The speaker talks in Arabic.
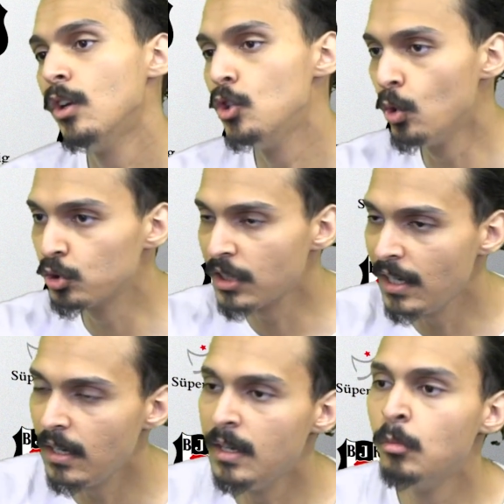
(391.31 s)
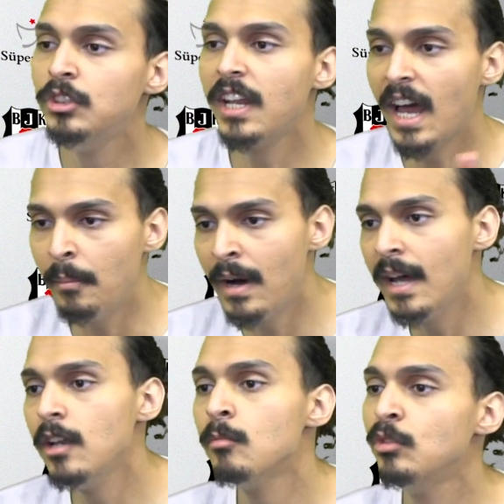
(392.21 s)
يوصل لمدير
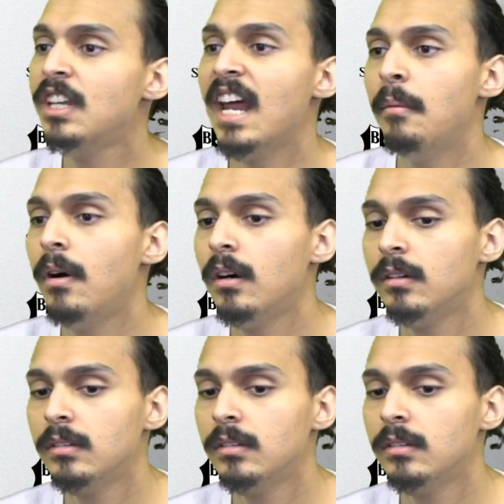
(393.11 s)
اعمالي ومدير اعمال